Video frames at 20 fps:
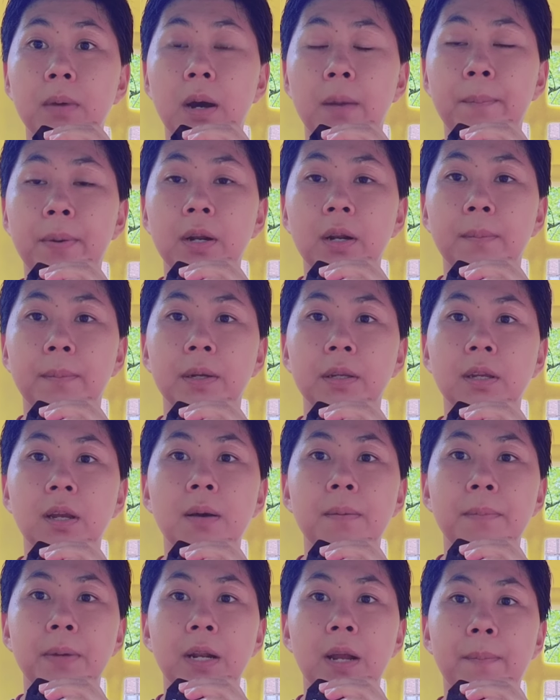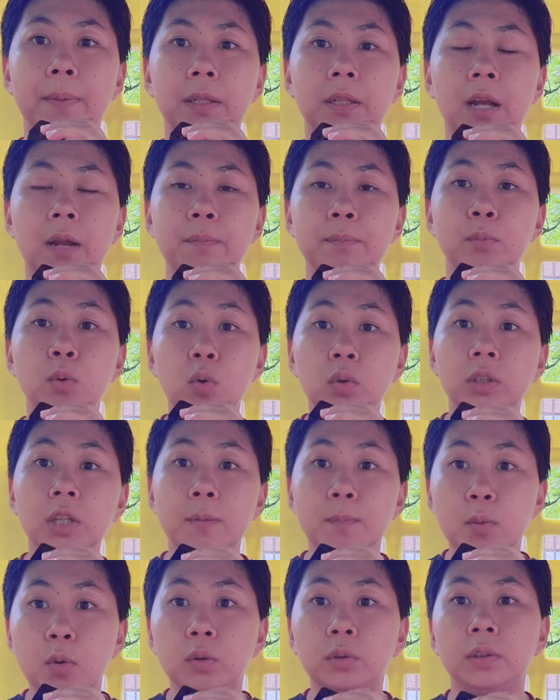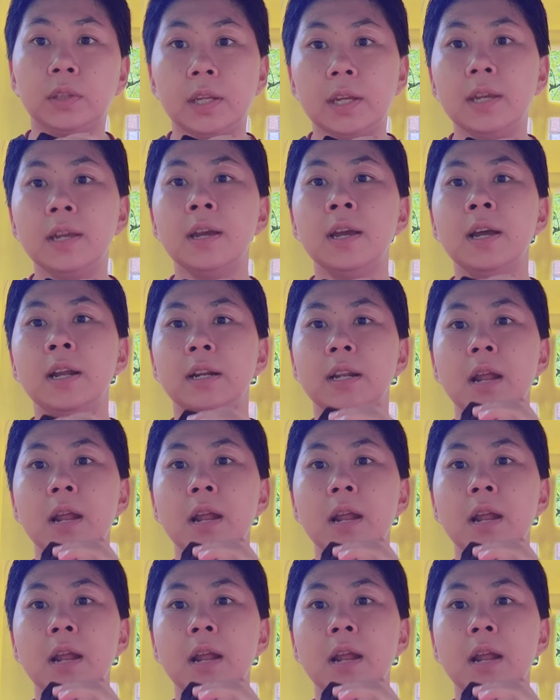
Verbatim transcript: apa namanya mendapatkan bukti-bukti